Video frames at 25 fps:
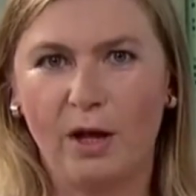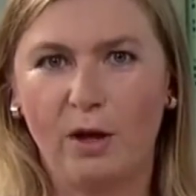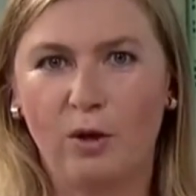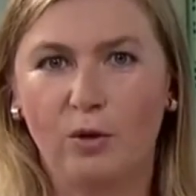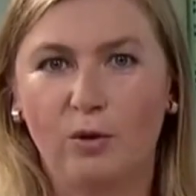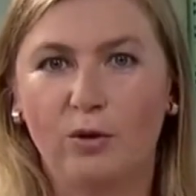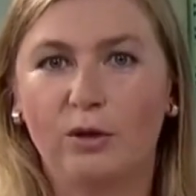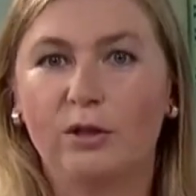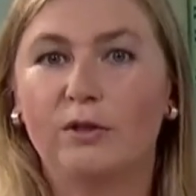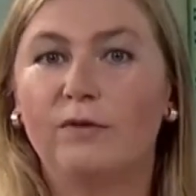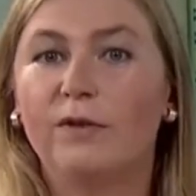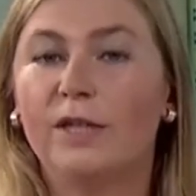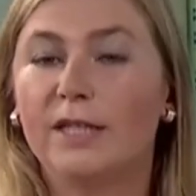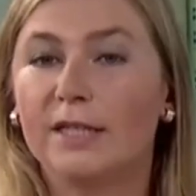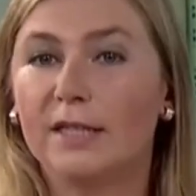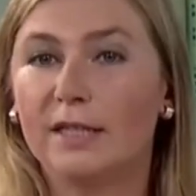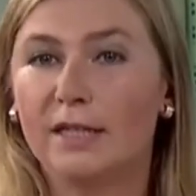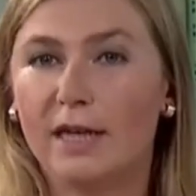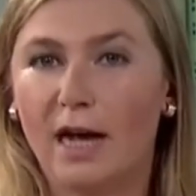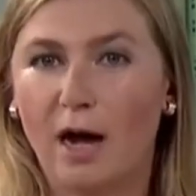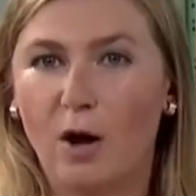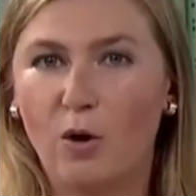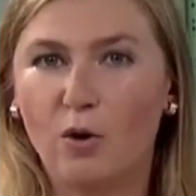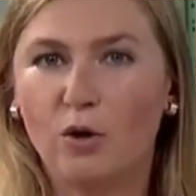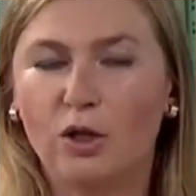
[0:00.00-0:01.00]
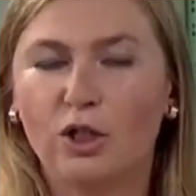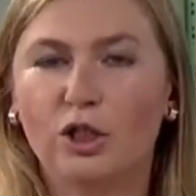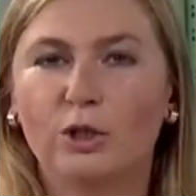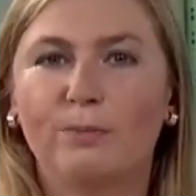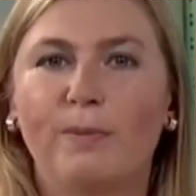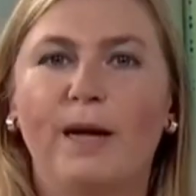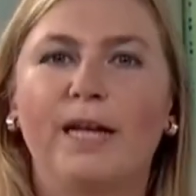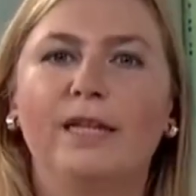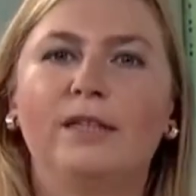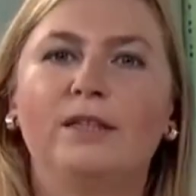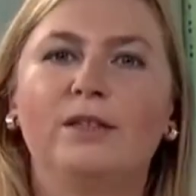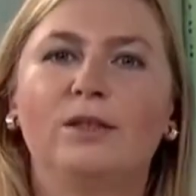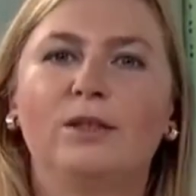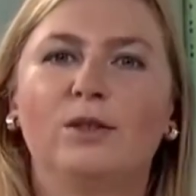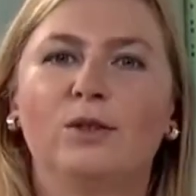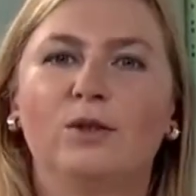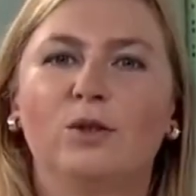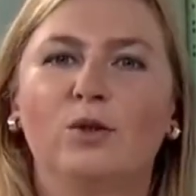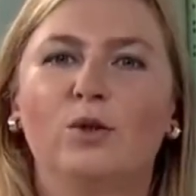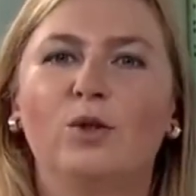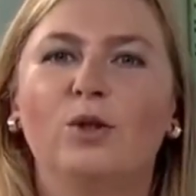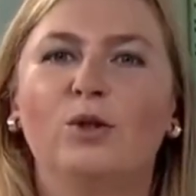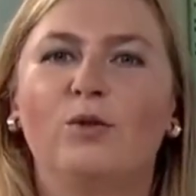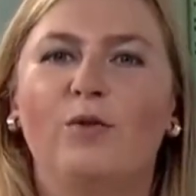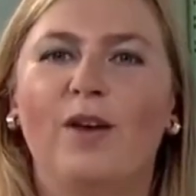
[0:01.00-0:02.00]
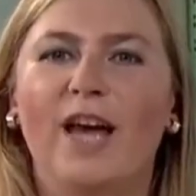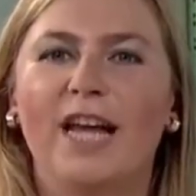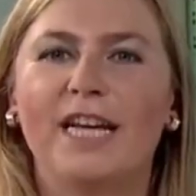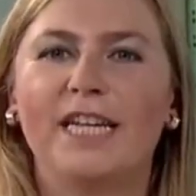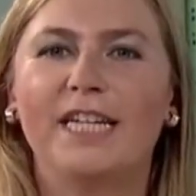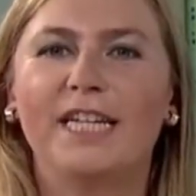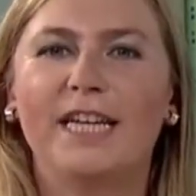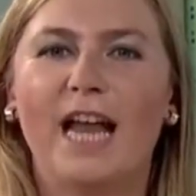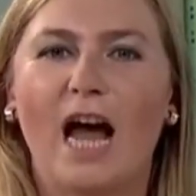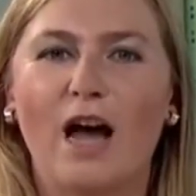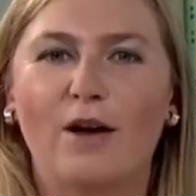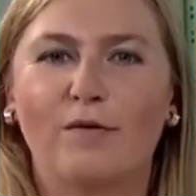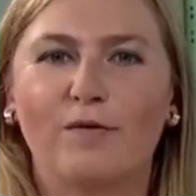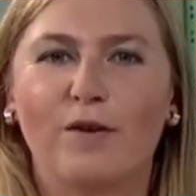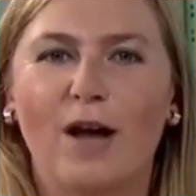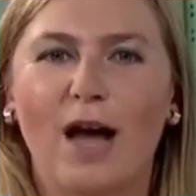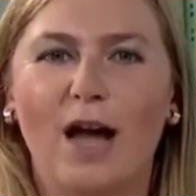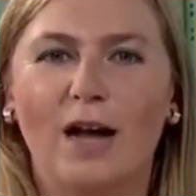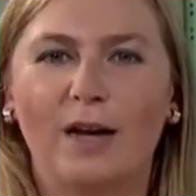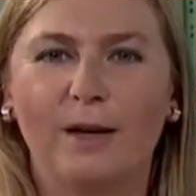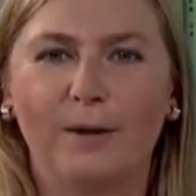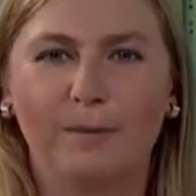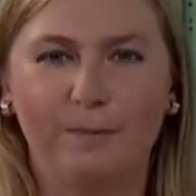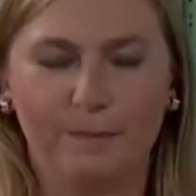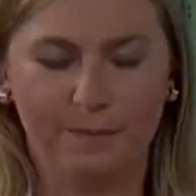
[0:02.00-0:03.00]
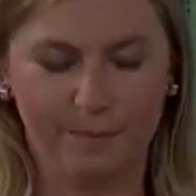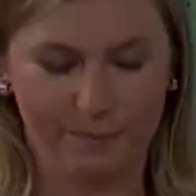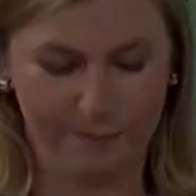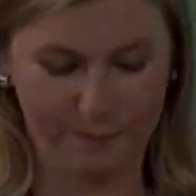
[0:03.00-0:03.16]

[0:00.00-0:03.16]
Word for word: Und wir sind auch gespannt und werden nachfragen.